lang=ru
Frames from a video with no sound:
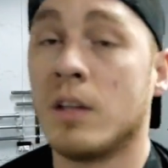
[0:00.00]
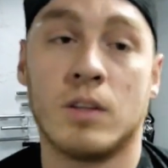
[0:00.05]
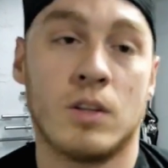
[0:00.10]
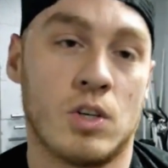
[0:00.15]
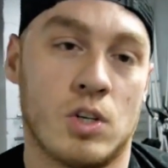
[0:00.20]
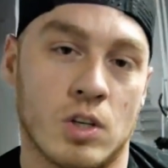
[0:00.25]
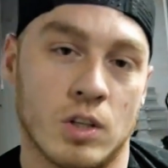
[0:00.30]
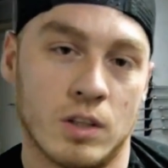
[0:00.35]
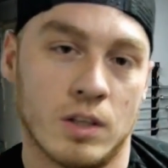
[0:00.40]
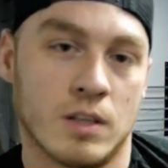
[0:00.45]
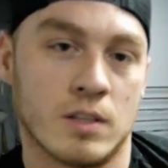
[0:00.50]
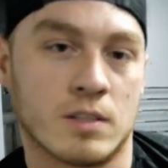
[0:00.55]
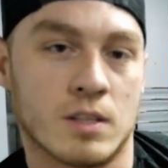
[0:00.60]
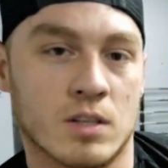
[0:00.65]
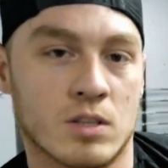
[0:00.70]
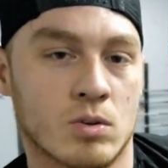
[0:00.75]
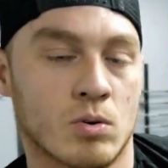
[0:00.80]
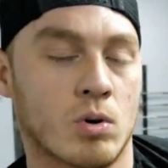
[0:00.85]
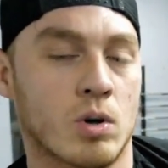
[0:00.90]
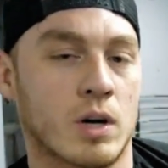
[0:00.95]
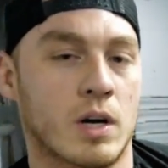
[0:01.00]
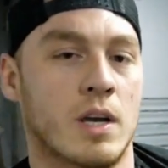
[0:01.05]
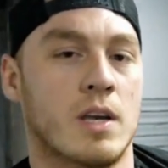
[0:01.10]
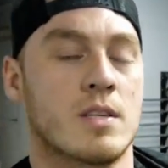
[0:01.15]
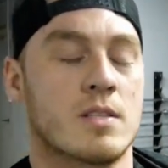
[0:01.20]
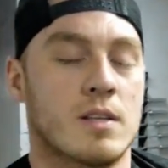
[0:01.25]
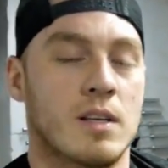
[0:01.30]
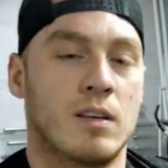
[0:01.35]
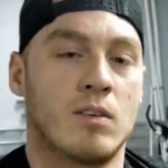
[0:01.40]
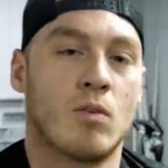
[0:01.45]
1340, а я
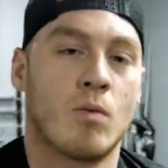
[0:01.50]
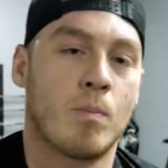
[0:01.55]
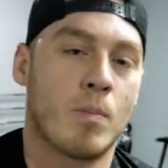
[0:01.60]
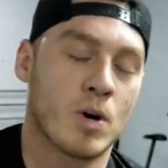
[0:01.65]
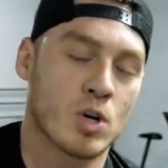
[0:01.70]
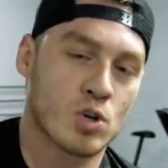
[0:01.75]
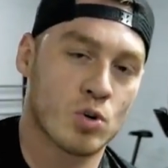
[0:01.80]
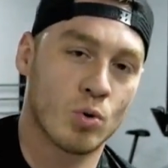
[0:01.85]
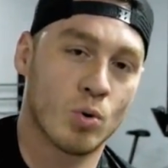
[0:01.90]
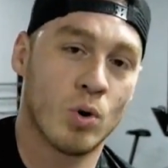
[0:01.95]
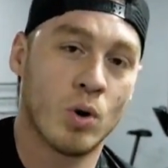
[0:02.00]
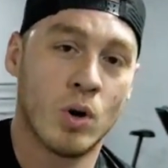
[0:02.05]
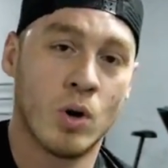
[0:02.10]
за него пошу.